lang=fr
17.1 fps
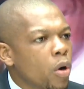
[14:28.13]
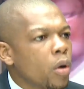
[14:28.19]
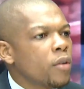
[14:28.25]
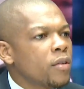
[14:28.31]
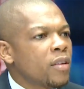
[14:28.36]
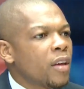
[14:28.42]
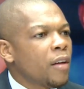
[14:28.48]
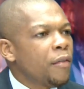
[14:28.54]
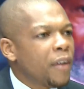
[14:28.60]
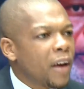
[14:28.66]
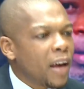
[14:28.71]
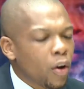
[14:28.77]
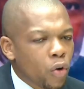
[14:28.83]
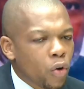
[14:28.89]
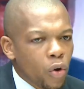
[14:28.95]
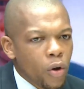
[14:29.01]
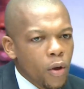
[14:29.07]
C'est vrai
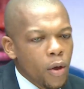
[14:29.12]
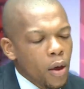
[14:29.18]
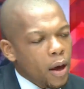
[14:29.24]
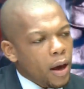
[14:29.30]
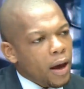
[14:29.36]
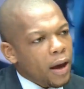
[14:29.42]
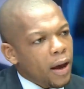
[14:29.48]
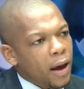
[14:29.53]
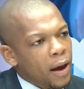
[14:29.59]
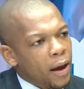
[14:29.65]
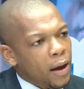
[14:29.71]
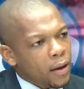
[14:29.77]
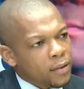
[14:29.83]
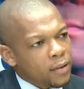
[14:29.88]
que à,